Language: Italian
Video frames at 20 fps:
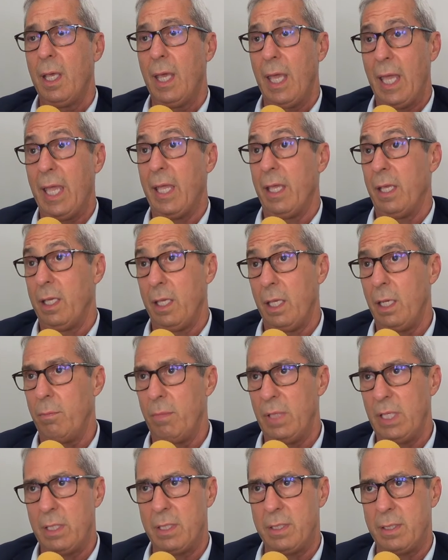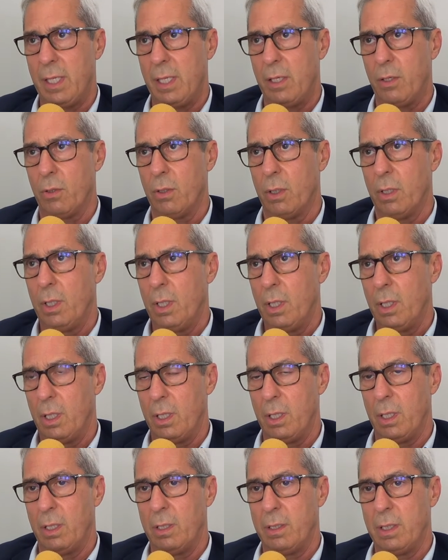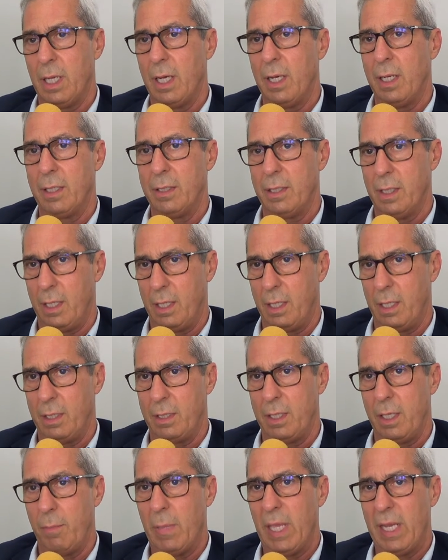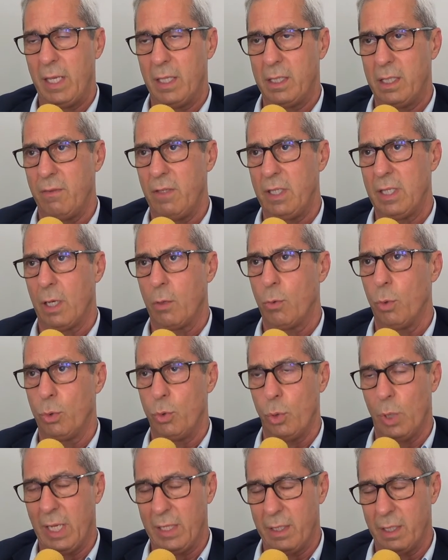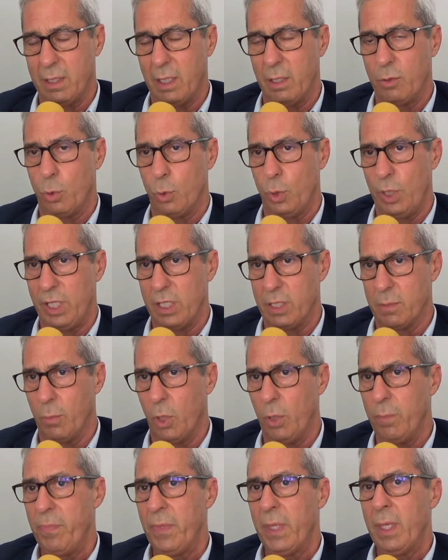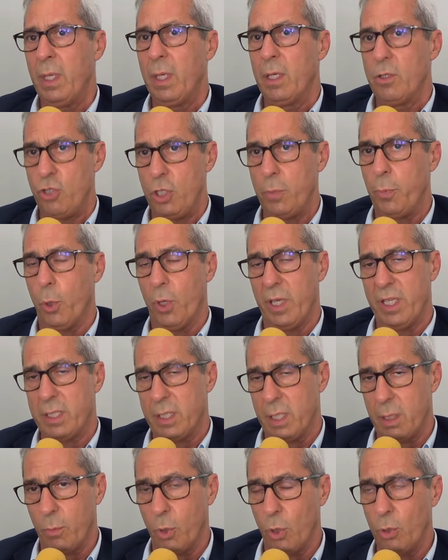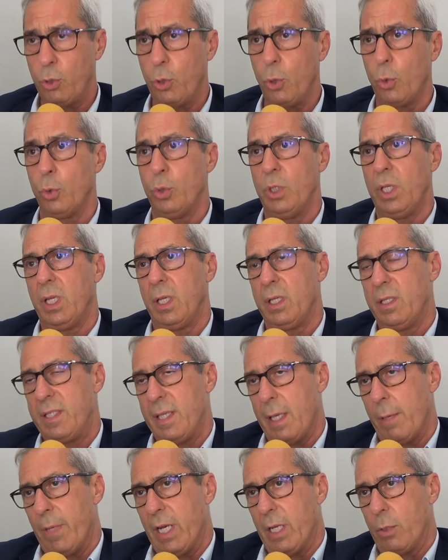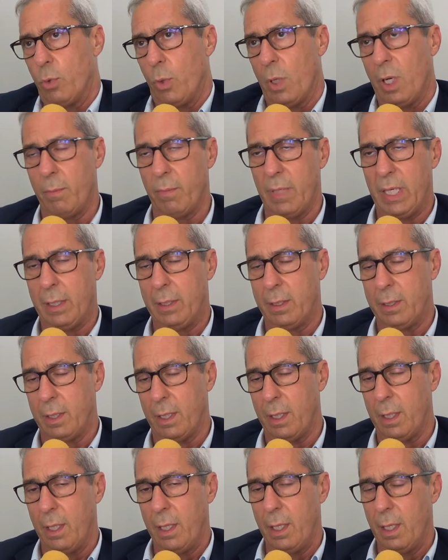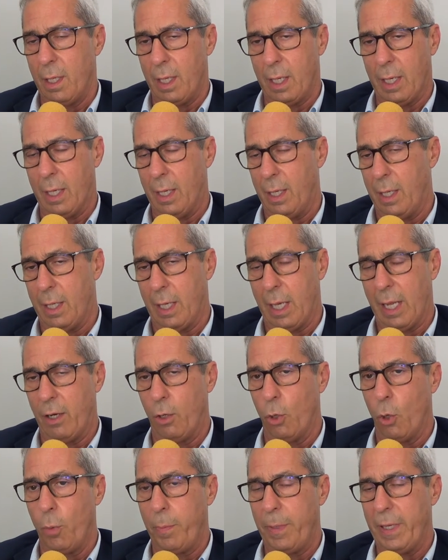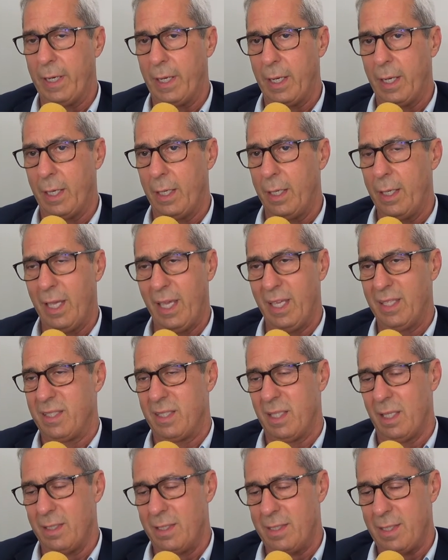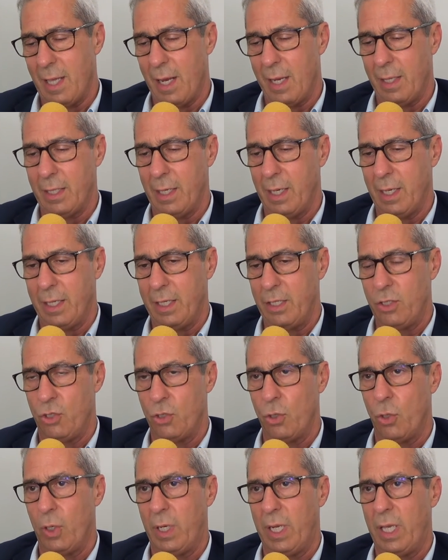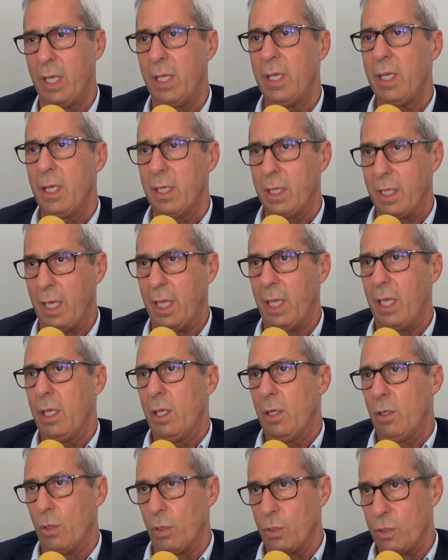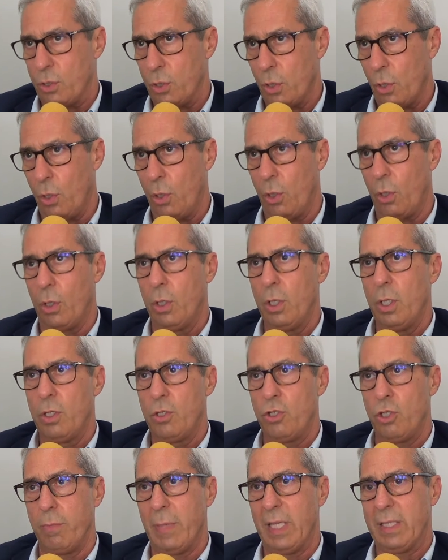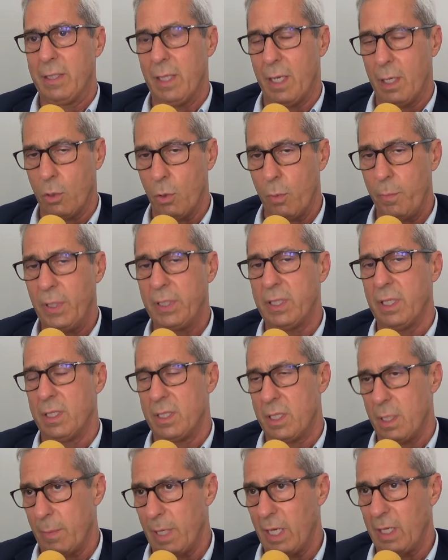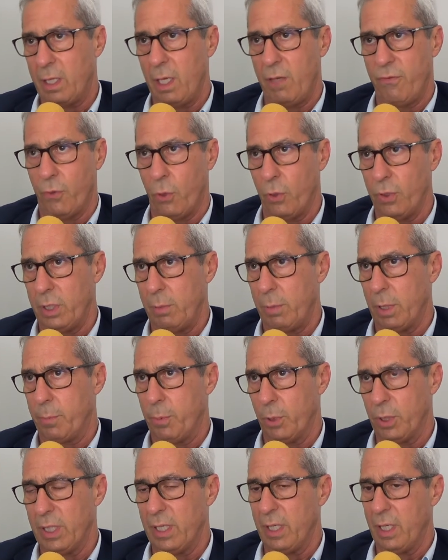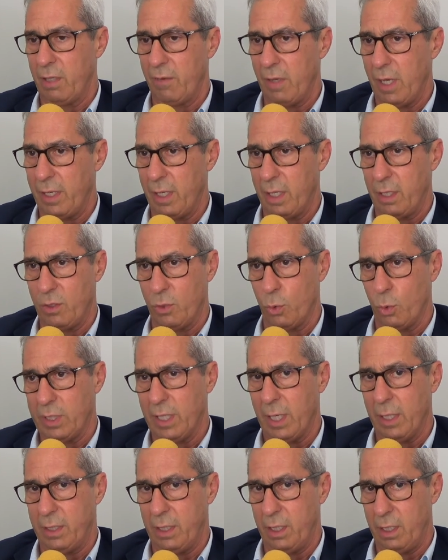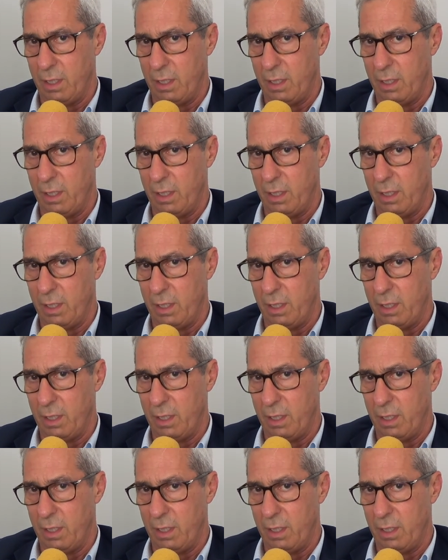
e il Ministero eh, del, del, dei Beni e Attività Culturali e del Turismo ci può essere molto utile insieme naturalmente al, all'opera essenziale della Regione che non solo ci mette la competenza ma anche i fondi per poter arrivare a risultati